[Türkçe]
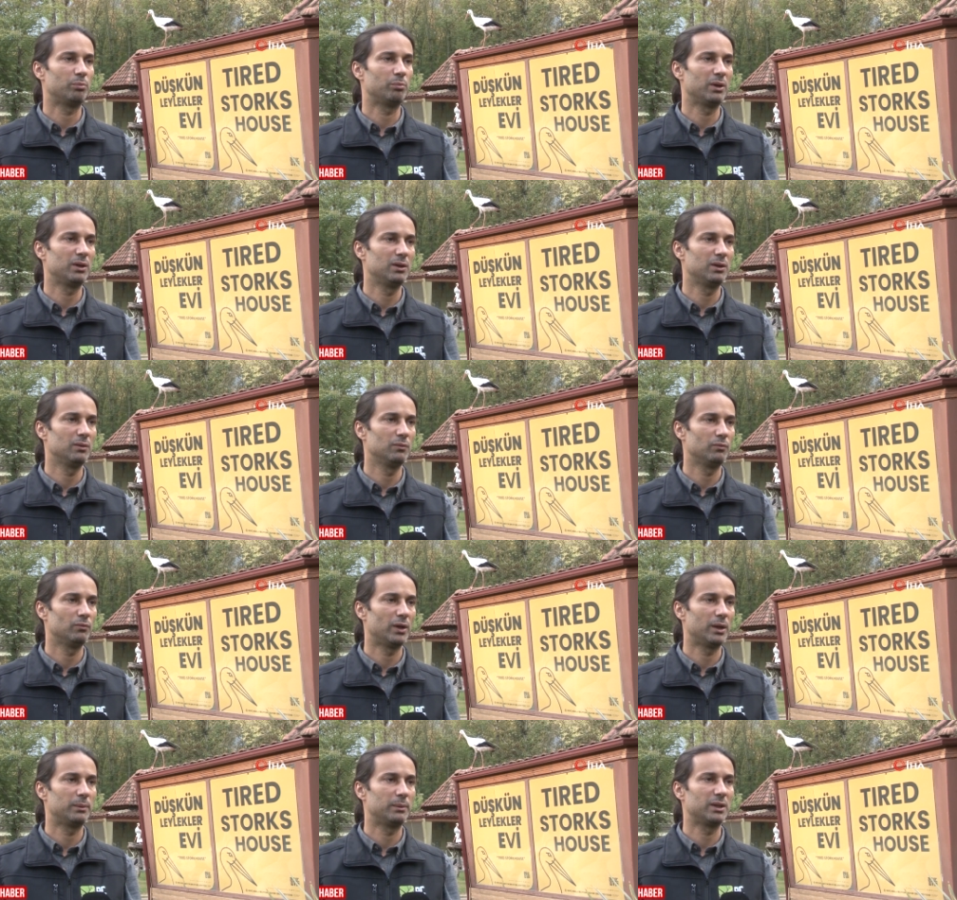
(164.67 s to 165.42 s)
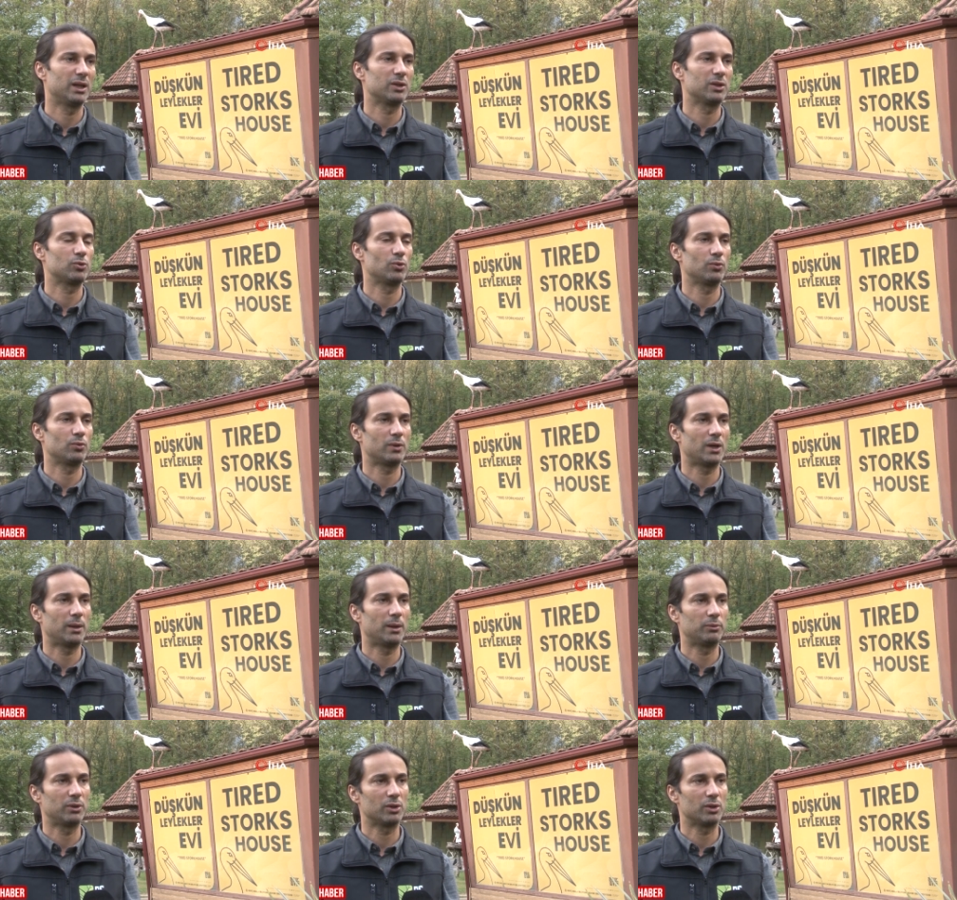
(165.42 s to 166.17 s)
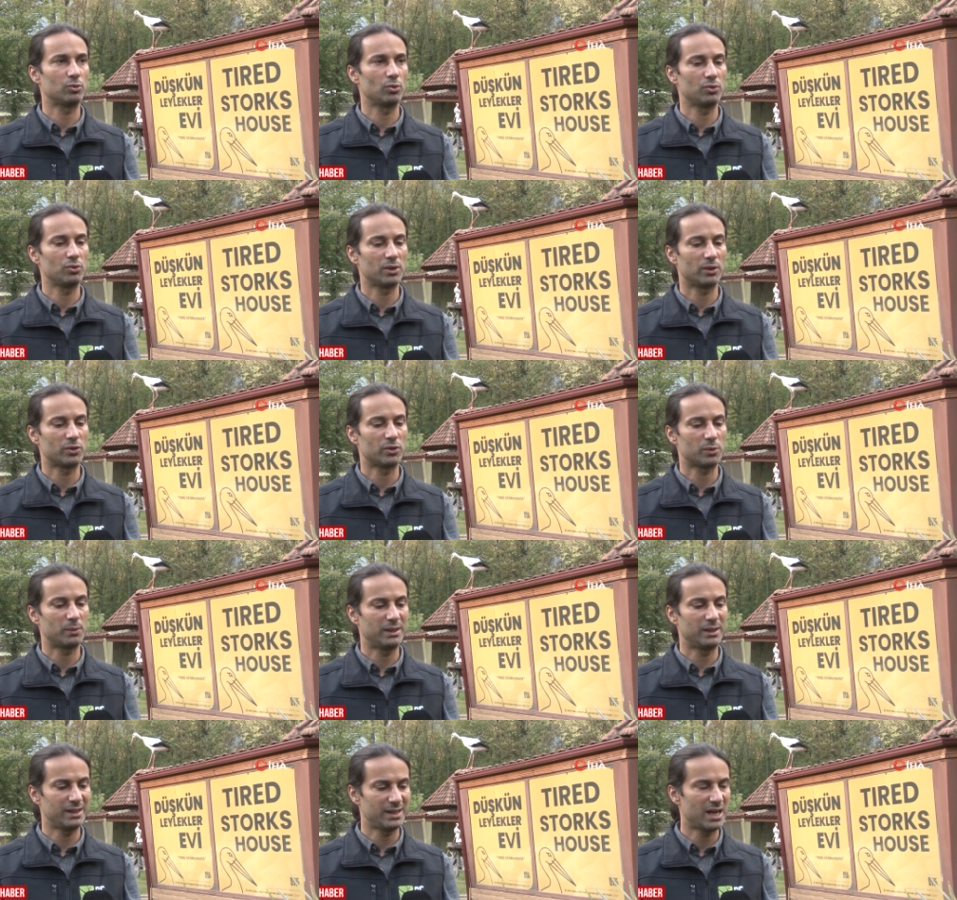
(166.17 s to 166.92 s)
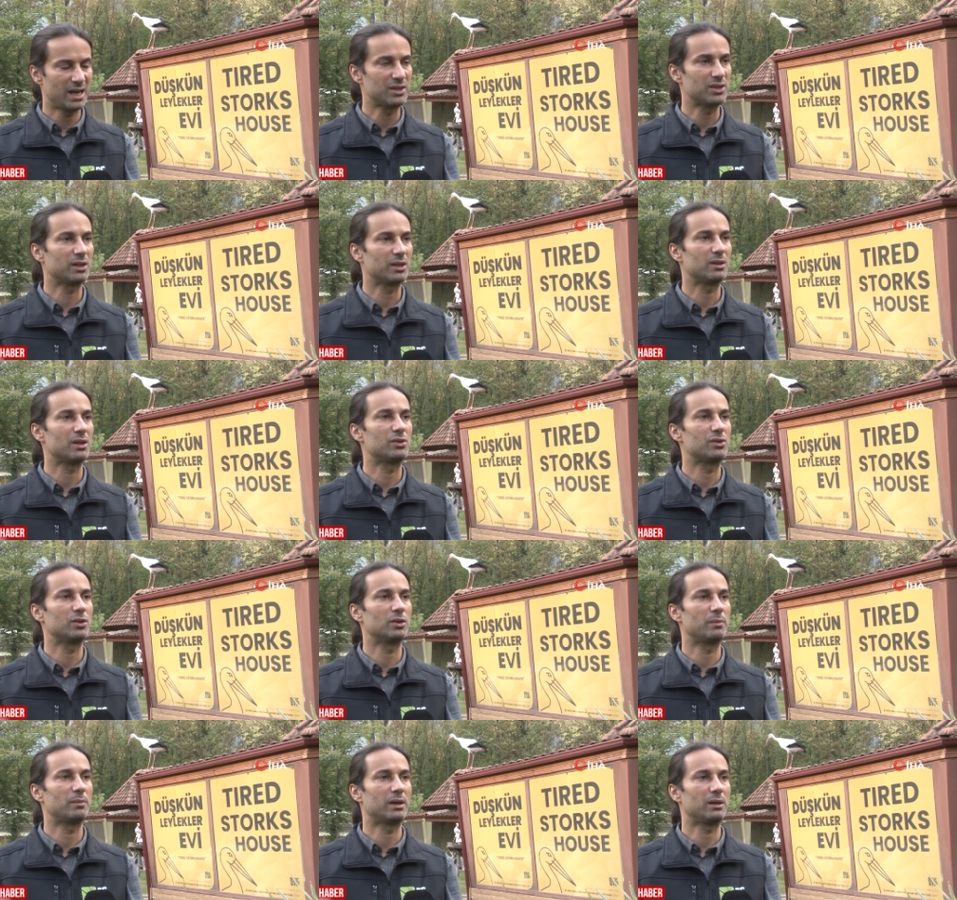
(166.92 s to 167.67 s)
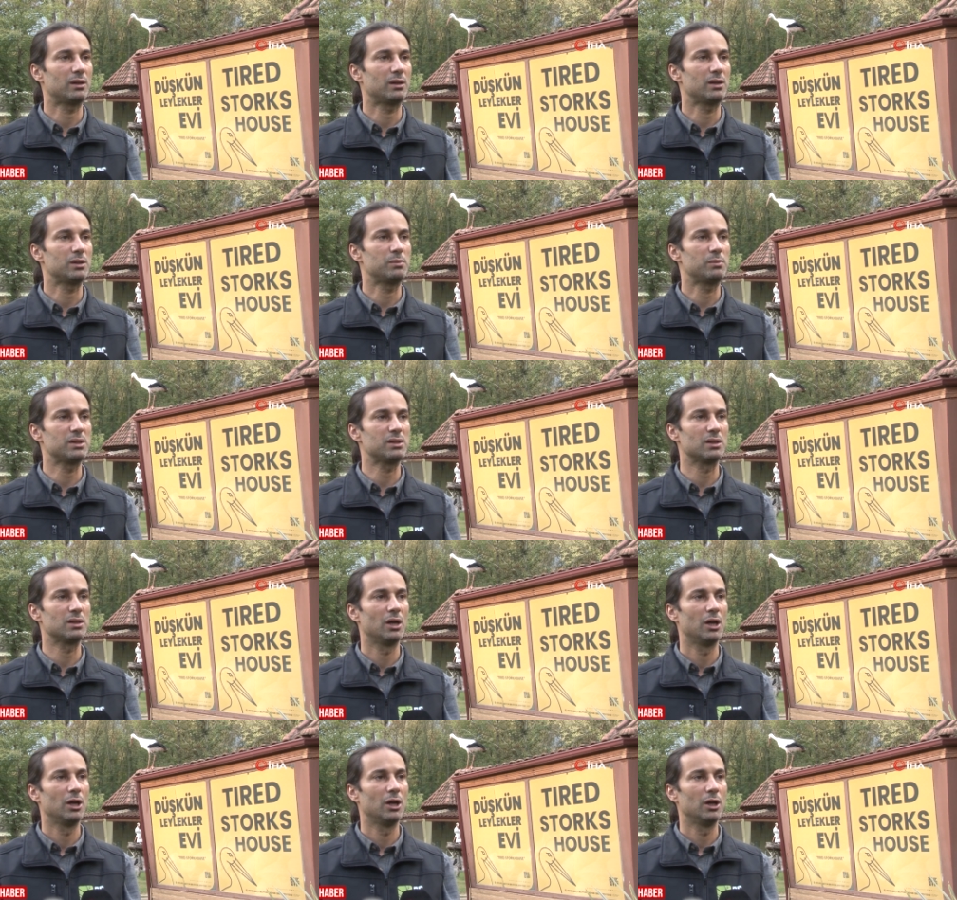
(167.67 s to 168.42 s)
bakım ve rehabilitasyon, rehabilitasyon çalışmalarını gerçekleştirmekteyiz biz.